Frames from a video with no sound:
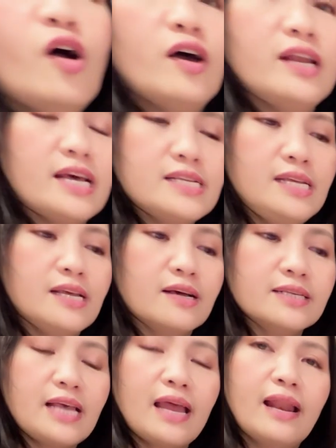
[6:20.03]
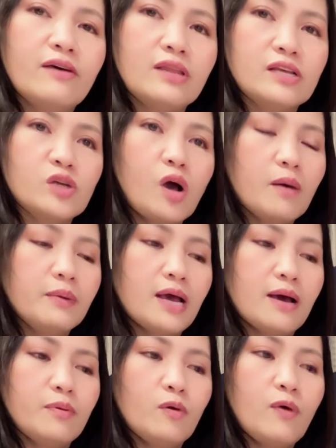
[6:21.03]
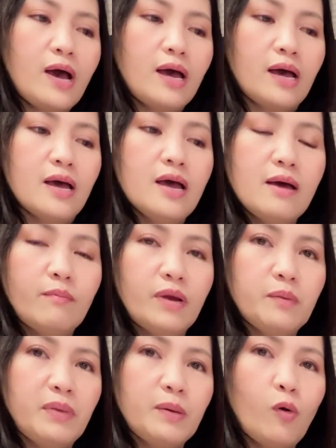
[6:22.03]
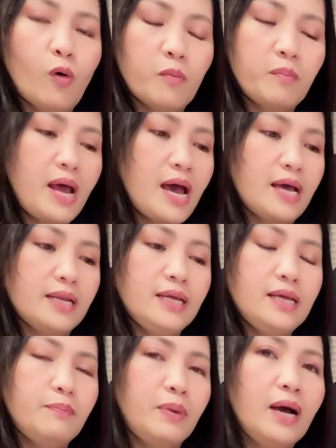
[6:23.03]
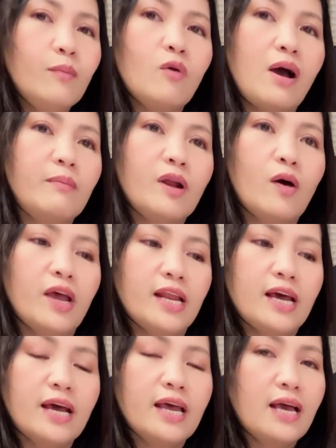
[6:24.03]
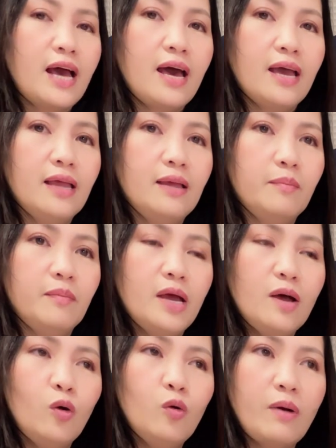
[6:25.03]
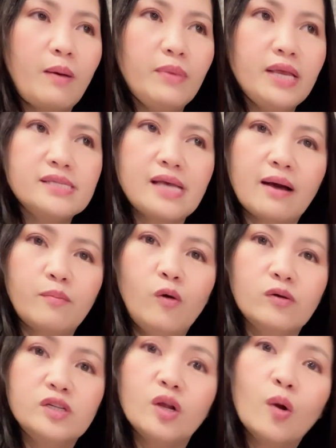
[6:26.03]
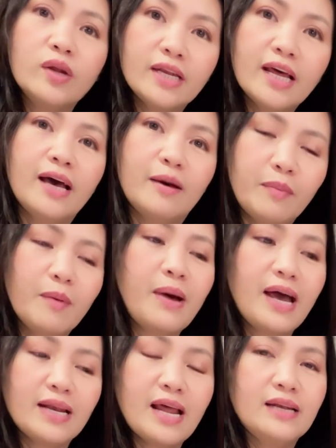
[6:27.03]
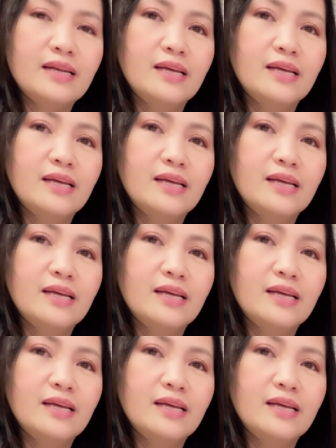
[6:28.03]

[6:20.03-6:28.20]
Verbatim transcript: อนดาชิก็ใส่แล้วแต่ชอบนะคะเพราะว่ามันเป็นผงปลาที่เพิ่มความอร่อยนะคะคล้ายๆอูมามิจากผงชูรสนะประมาณนั้น